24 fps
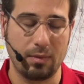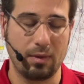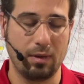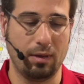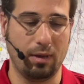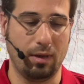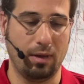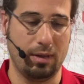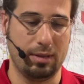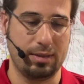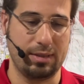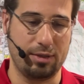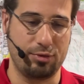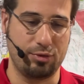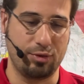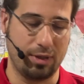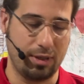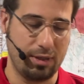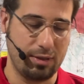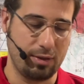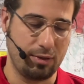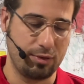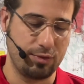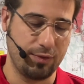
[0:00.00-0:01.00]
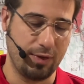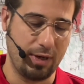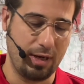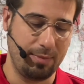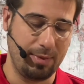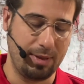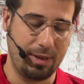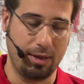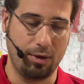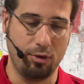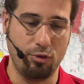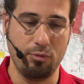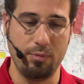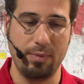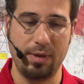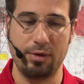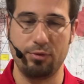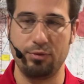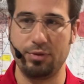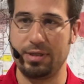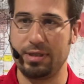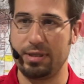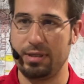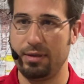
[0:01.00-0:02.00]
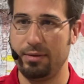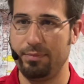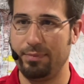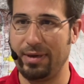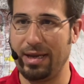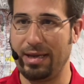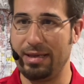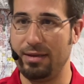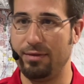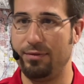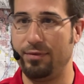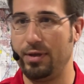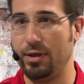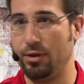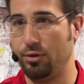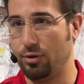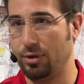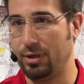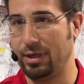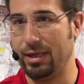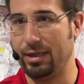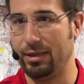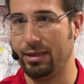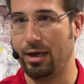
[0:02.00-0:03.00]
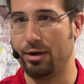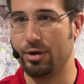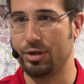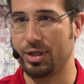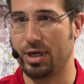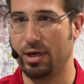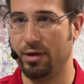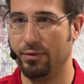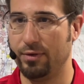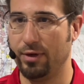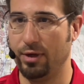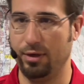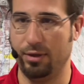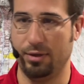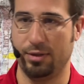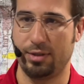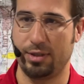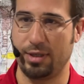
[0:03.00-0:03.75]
euh, s'assurer du volet météo, mais aussi planifier toutes les tâches en vol.